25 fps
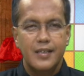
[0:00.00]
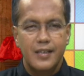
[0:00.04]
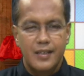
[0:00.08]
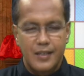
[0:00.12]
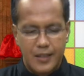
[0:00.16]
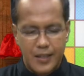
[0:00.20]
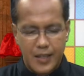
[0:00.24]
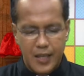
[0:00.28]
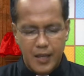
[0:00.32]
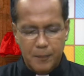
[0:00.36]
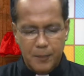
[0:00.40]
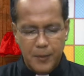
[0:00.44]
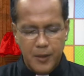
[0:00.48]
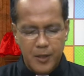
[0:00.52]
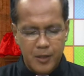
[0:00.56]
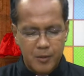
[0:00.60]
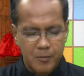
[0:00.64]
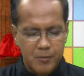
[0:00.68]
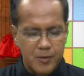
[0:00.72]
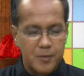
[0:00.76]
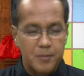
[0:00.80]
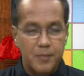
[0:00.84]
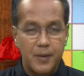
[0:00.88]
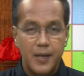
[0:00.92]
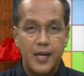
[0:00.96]

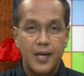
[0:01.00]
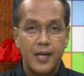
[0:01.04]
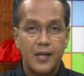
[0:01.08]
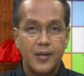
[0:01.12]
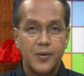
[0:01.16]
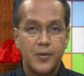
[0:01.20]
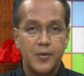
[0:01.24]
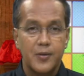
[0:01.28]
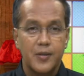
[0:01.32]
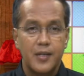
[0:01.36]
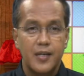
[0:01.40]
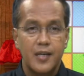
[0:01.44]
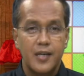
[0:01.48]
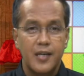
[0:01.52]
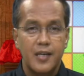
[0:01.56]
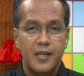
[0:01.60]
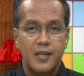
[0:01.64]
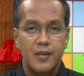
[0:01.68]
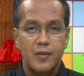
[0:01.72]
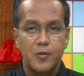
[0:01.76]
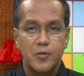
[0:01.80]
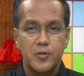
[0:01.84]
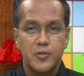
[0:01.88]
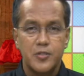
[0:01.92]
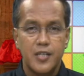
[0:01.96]
nagkapainamdam akon
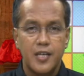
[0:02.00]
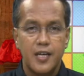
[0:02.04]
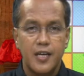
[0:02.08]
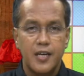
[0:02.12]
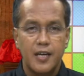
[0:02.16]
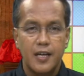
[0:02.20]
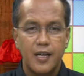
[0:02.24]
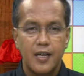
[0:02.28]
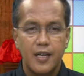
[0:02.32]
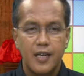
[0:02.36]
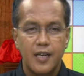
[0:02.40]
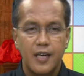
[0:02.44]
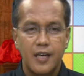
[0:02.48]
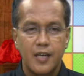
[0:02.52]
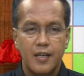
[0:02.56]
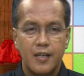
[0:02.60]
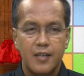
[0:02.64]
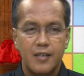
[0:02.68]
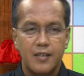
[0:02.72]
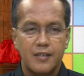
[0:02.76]
hin usa nga